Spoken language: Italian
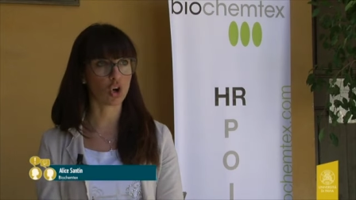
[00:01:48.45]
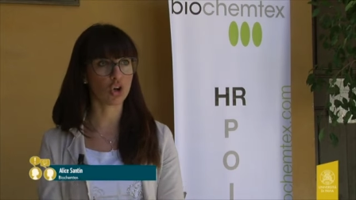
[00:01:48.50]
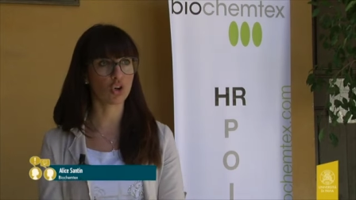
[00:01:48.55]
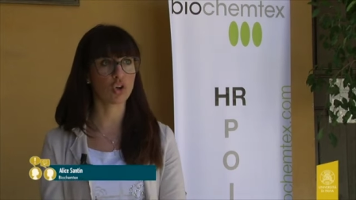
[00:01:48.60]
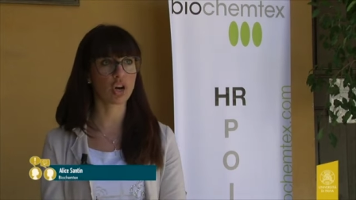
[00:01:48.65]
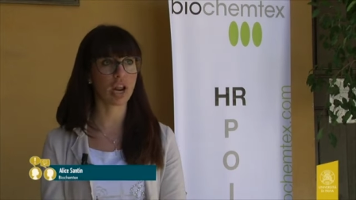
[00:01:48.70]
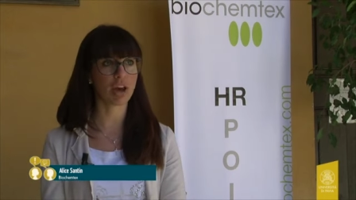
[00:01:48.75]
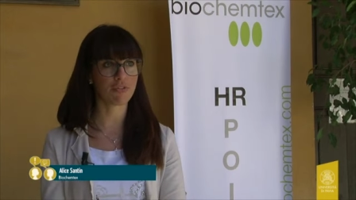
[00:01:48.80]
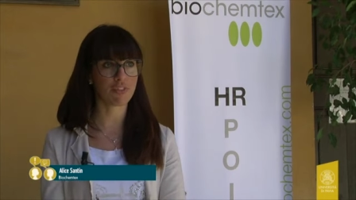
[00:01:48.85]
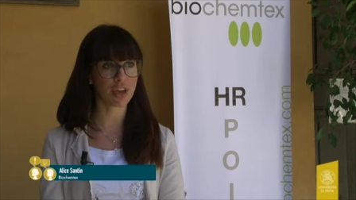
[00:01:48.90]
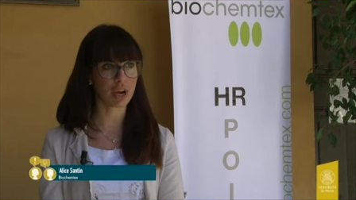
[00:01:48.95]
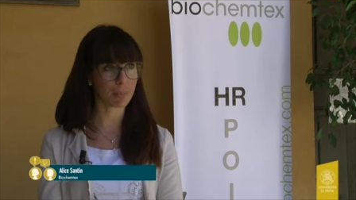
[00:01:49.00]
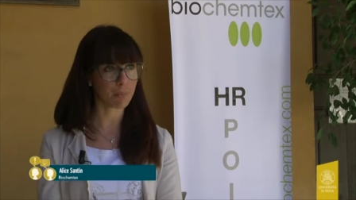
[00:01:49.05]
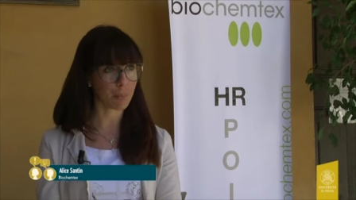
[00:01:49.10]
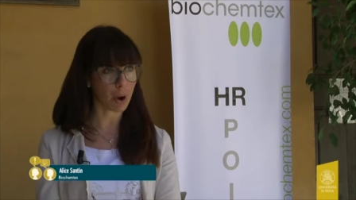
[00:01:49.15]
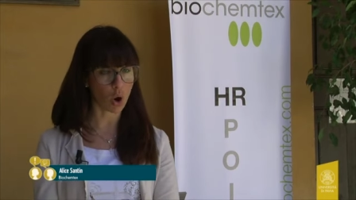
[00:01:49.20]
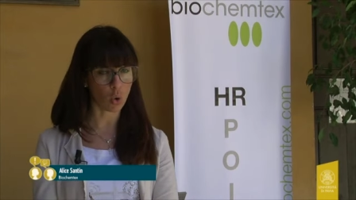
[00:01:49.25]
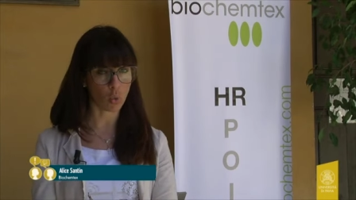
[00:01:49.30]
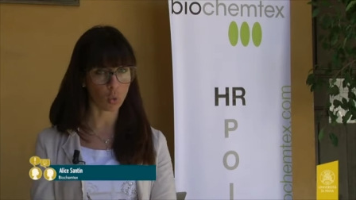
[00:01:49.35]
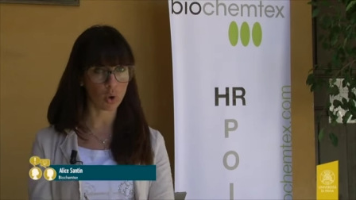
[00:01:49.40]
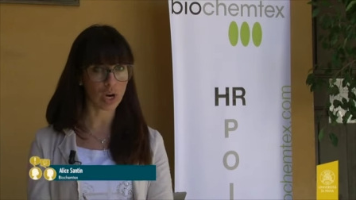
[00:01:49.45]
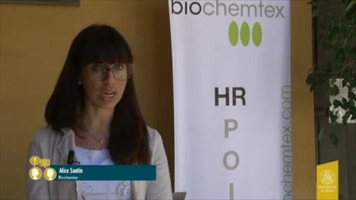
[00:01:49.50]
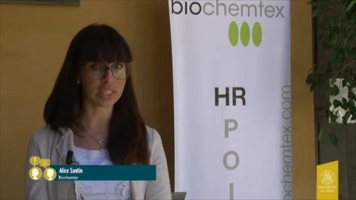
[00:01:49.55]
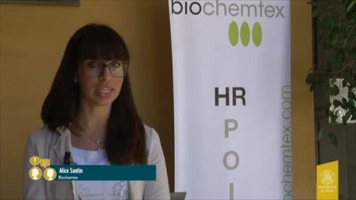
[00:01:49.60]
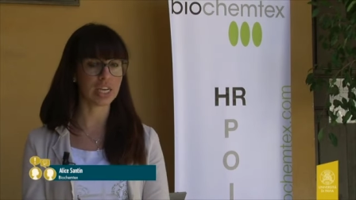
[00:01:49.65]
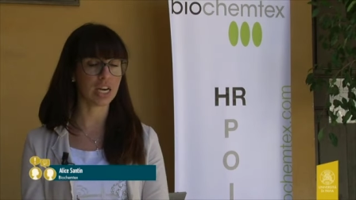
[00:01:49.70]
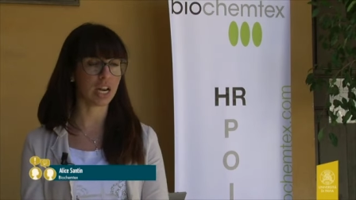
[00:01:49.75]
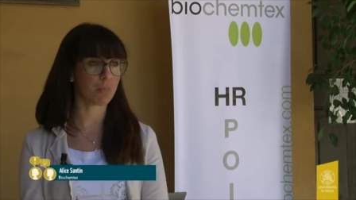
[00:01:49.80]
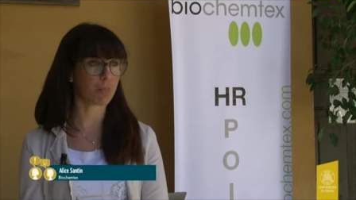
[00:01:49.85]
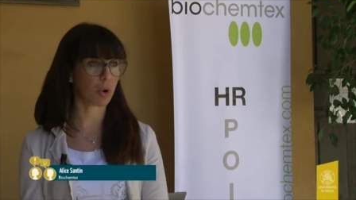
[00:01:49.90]
il non aver paura
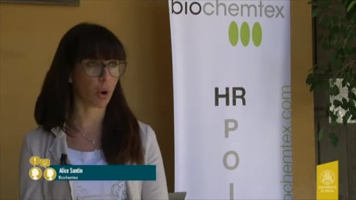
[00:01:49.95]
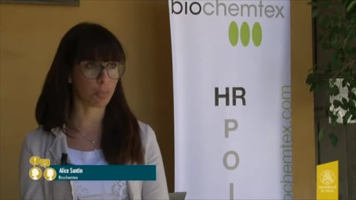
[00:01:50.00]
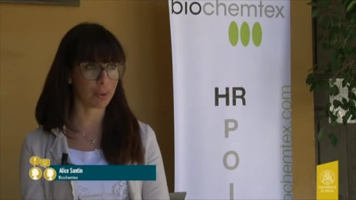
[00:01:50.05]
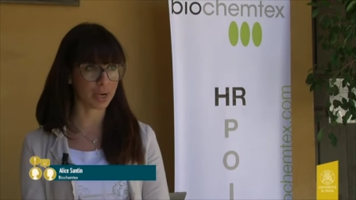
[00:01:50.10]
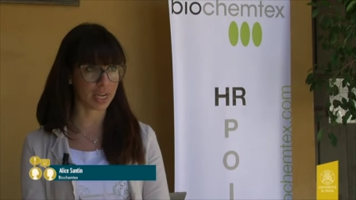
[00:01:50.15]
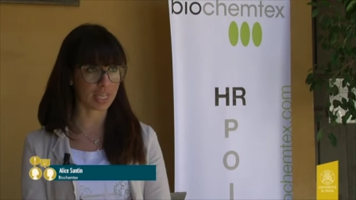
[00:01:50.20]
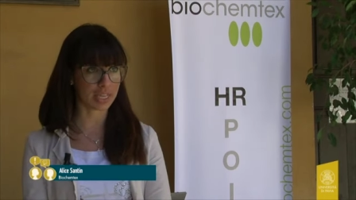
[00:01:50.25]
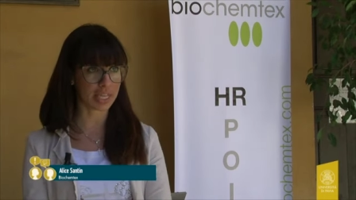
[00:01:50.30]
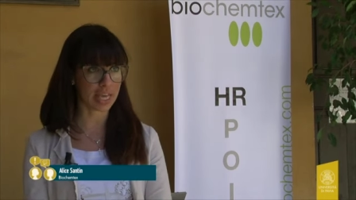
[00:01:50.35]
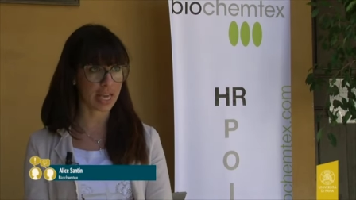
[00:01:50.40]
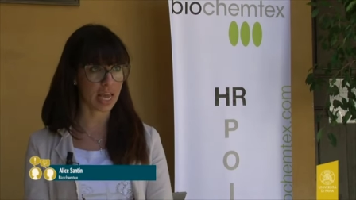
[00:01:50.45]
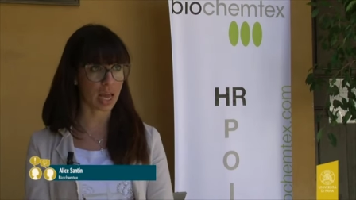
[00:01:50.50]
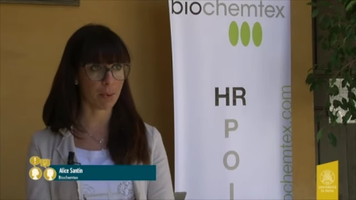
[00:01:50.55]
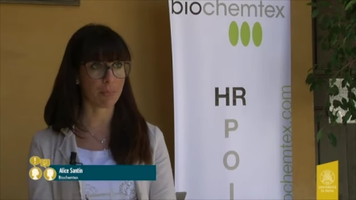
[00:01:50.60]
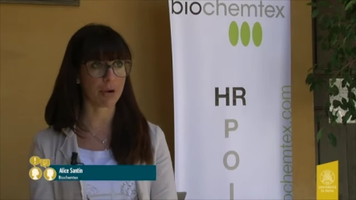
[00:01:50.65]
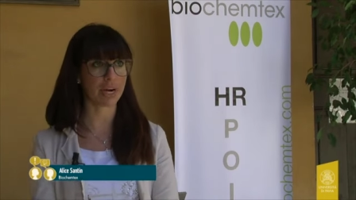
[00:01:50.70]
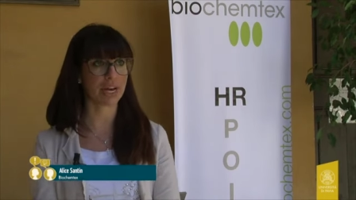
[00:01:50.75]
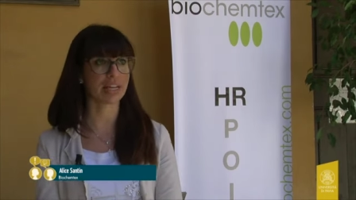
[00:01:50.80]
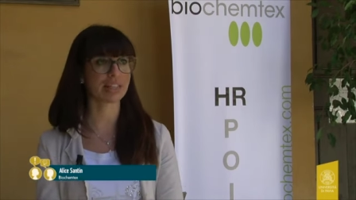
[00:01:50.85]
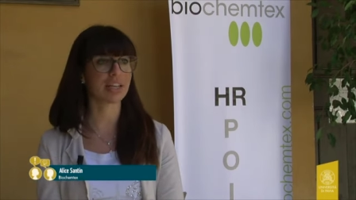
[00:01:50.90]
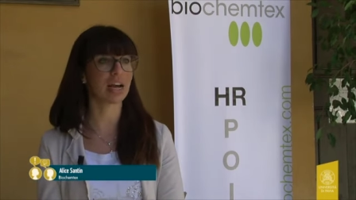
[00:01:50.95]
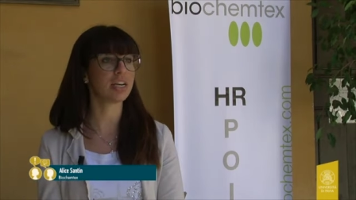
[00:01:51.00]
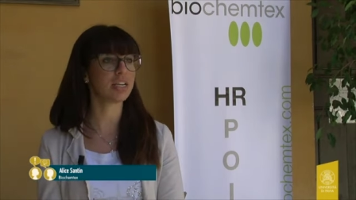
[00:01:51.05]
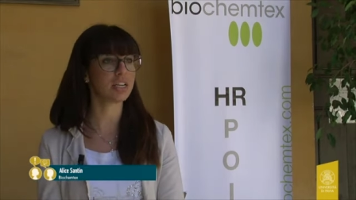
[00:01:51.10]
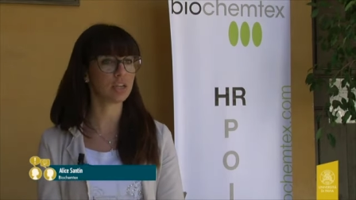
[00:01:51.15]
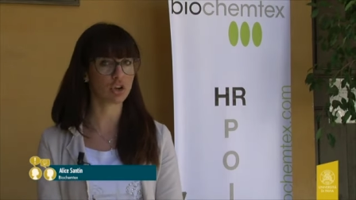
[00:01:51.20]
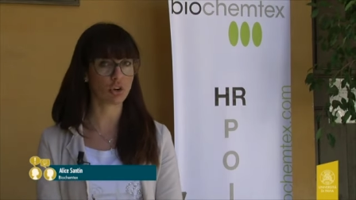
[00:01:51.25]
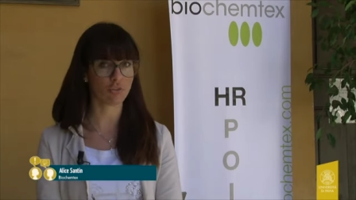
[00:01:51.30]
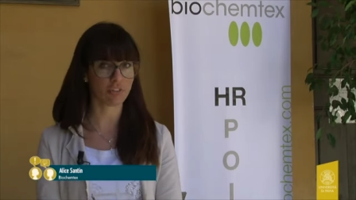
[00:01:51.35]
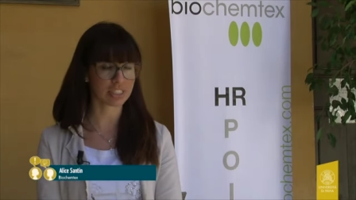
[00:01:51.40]
delle proprie idee, perché
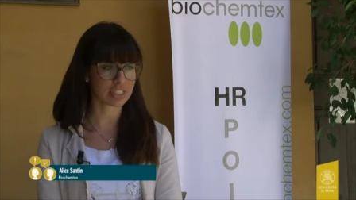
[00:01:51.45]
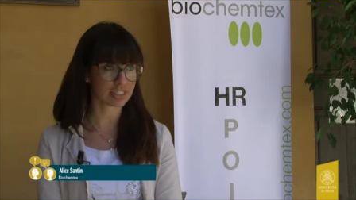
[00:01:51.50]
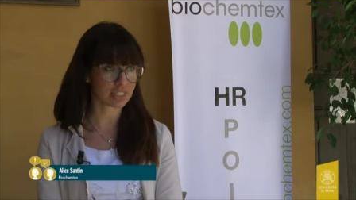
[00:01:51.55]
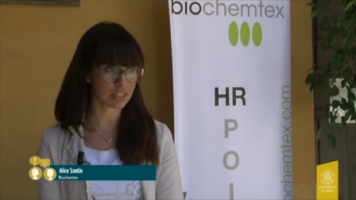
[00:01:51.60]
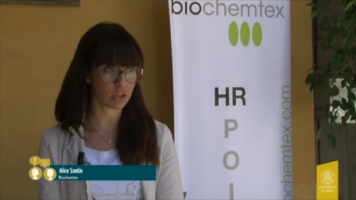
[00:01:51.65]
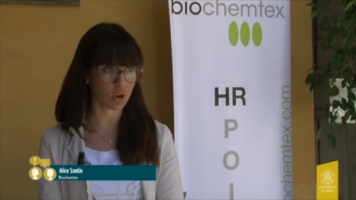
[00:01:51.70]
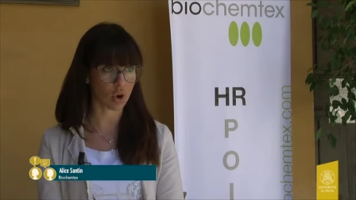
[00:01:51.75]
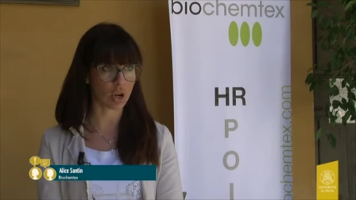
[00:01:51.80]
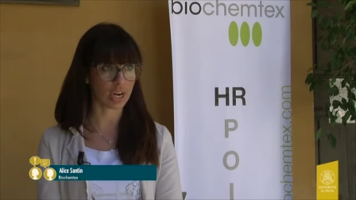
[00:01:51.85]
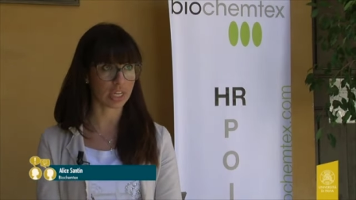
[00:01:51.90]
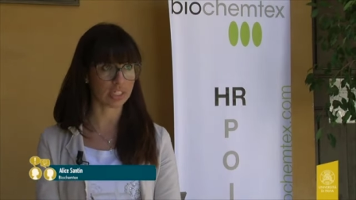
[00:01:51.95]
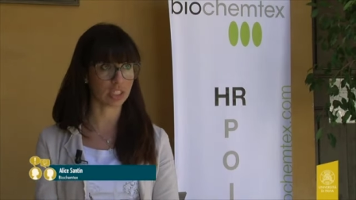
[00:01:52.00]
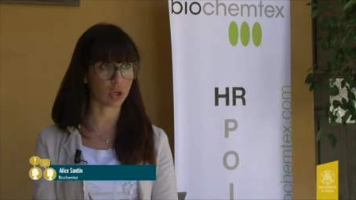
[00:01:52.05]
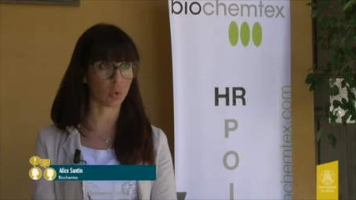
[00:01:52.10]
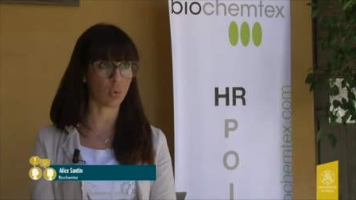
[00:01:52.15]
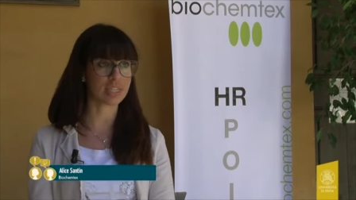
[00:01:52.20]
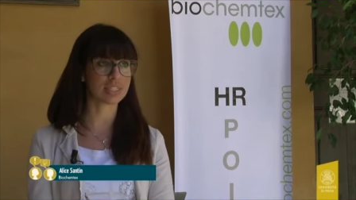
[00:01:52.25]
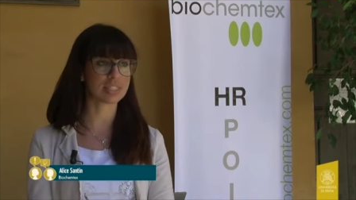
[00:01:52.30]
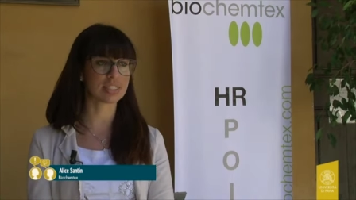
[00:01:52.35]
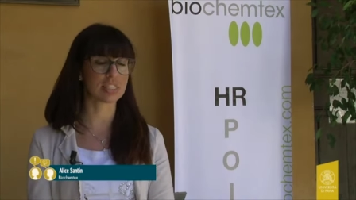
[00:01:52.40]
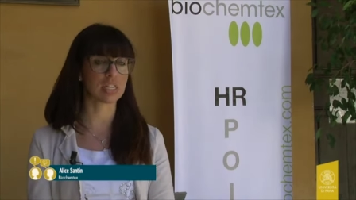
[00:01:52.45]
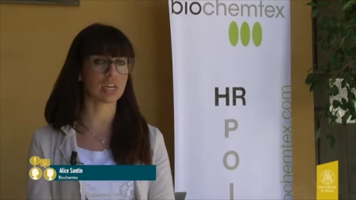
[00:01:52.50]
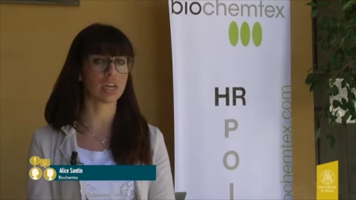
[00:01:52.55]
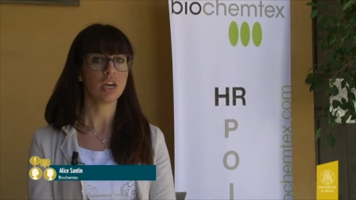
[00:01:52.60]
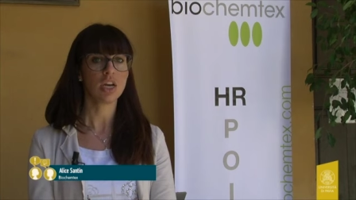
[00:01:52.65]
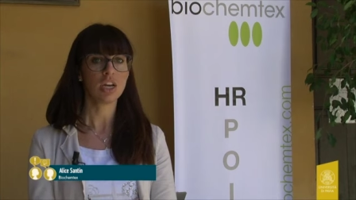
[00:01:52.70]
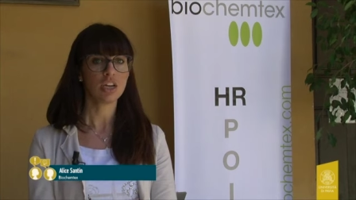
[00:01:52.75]
dall'innovazione di questi